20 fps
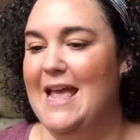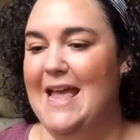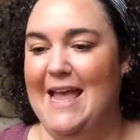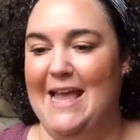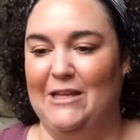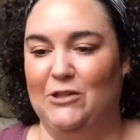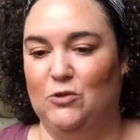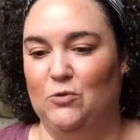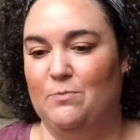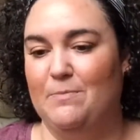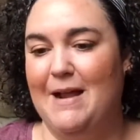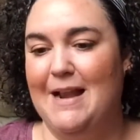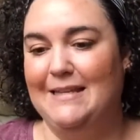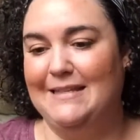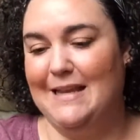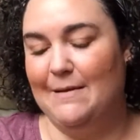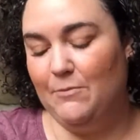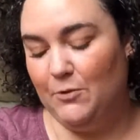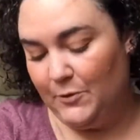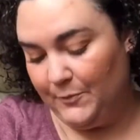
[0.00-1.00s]
Es un
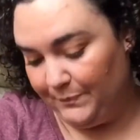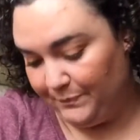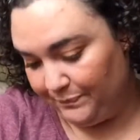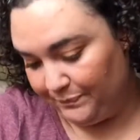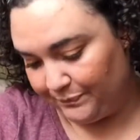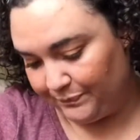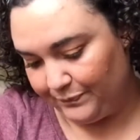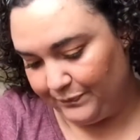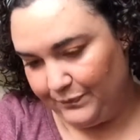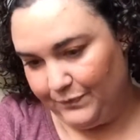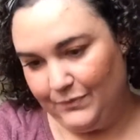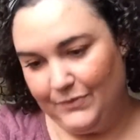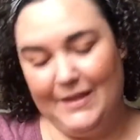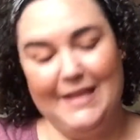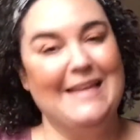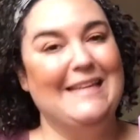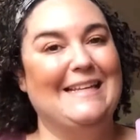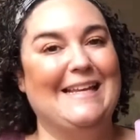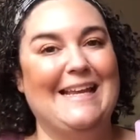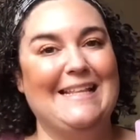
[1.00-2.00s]
bálsamo
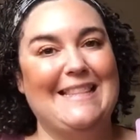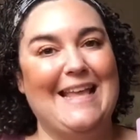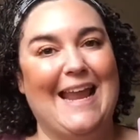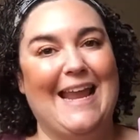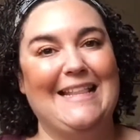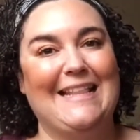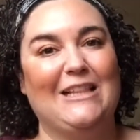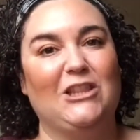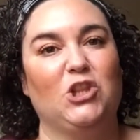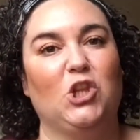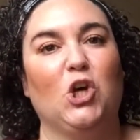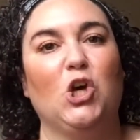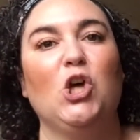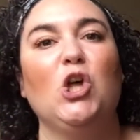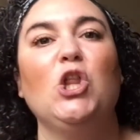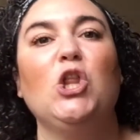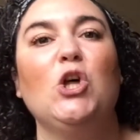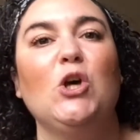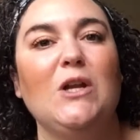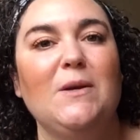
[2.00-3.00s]
que te quita
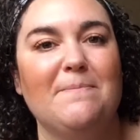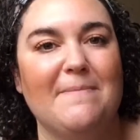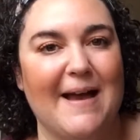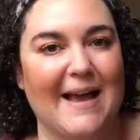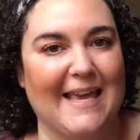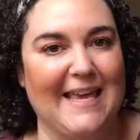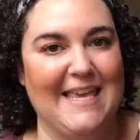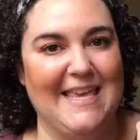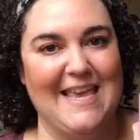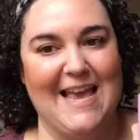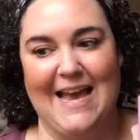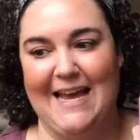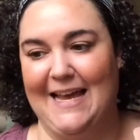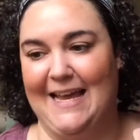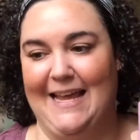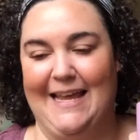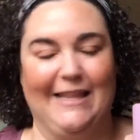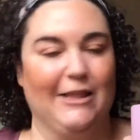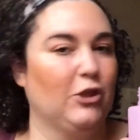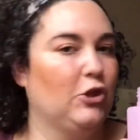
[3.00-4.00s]
todo el
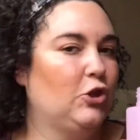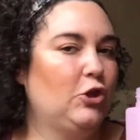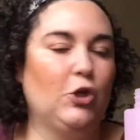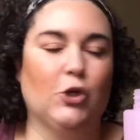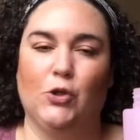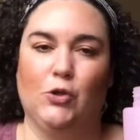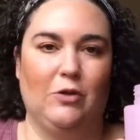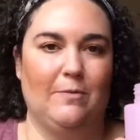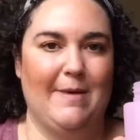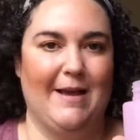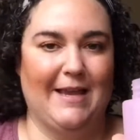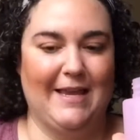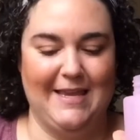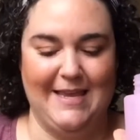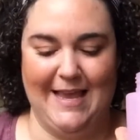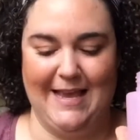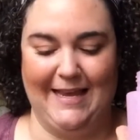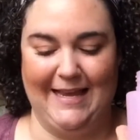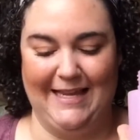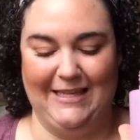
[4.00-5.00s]
maquillaje, todo el
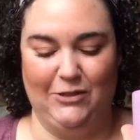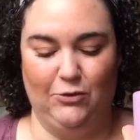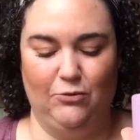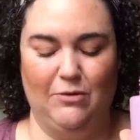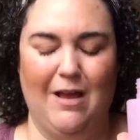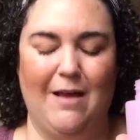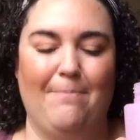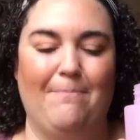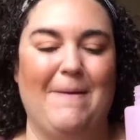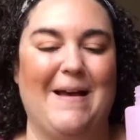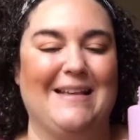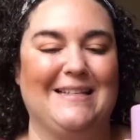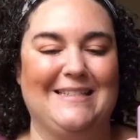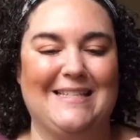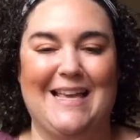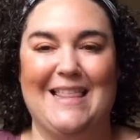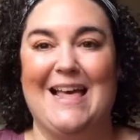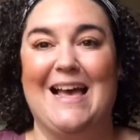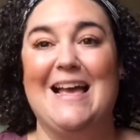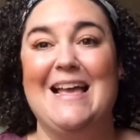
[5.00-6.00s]
maquillaje, es una
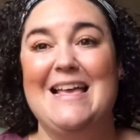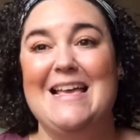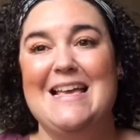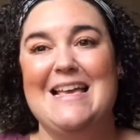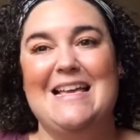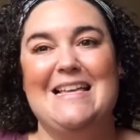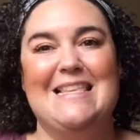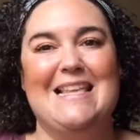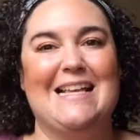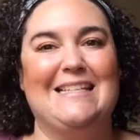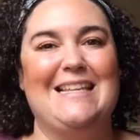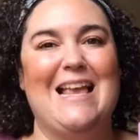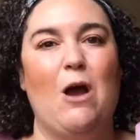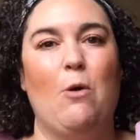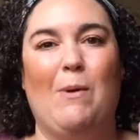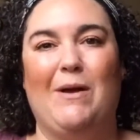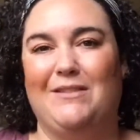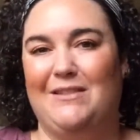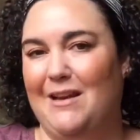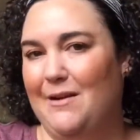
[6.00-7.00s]
pasada. Ya sea
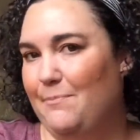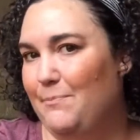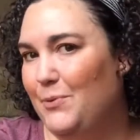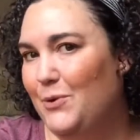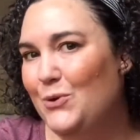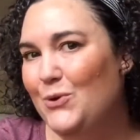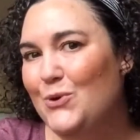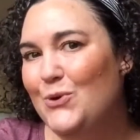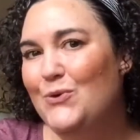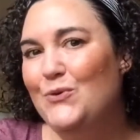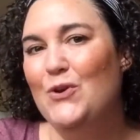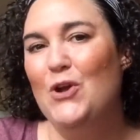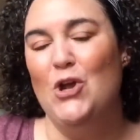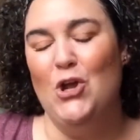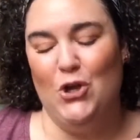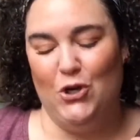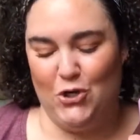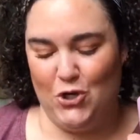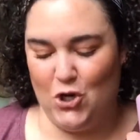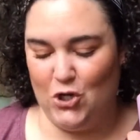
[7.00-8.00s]
waterproof,
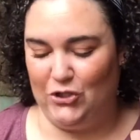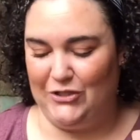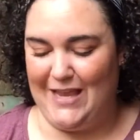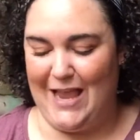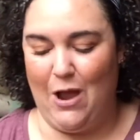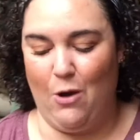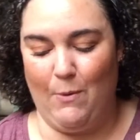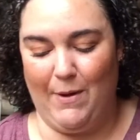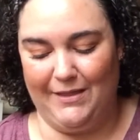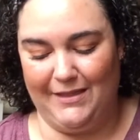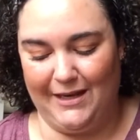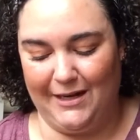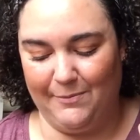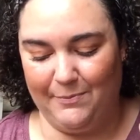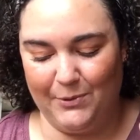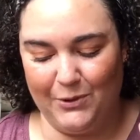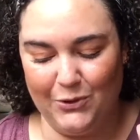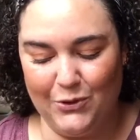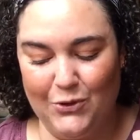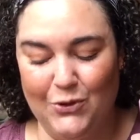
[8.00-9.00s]
no sea
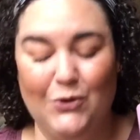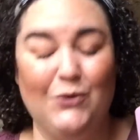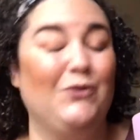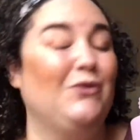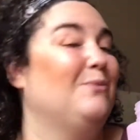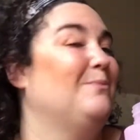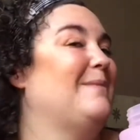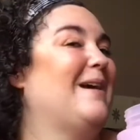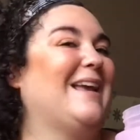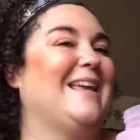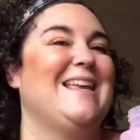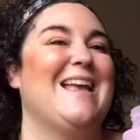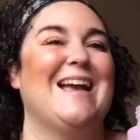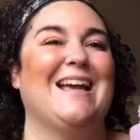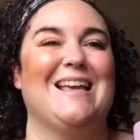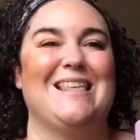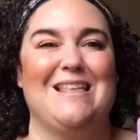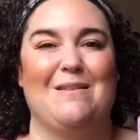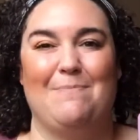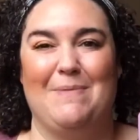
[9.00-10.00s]
waterproof,
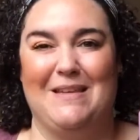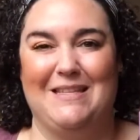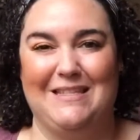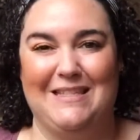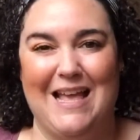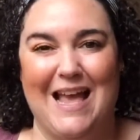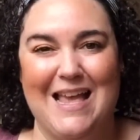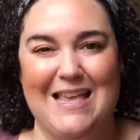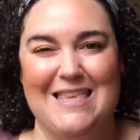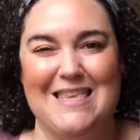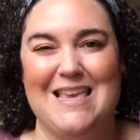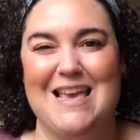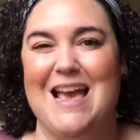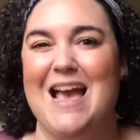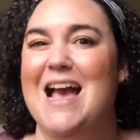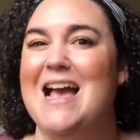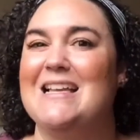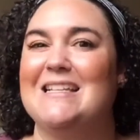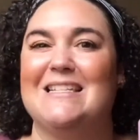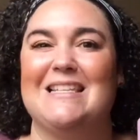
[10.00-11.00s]
maquillaje de
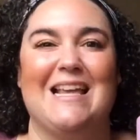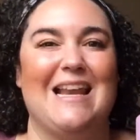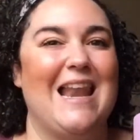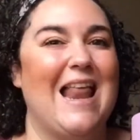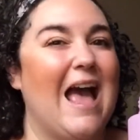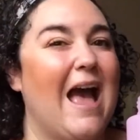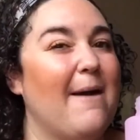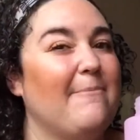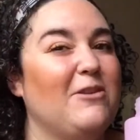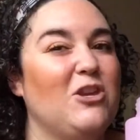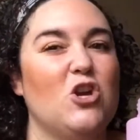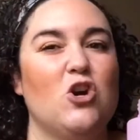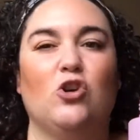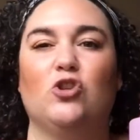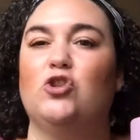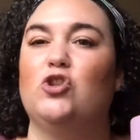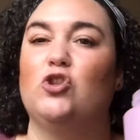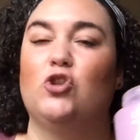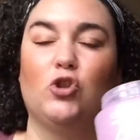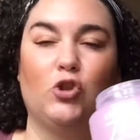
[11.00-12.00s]
pestañas, de
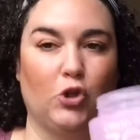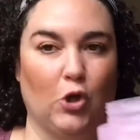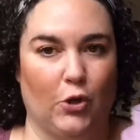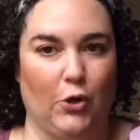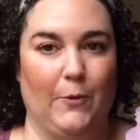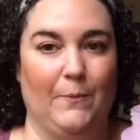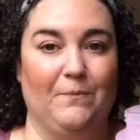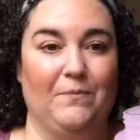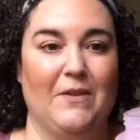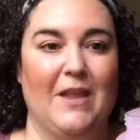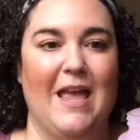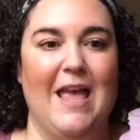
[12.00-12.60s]
labios, todo.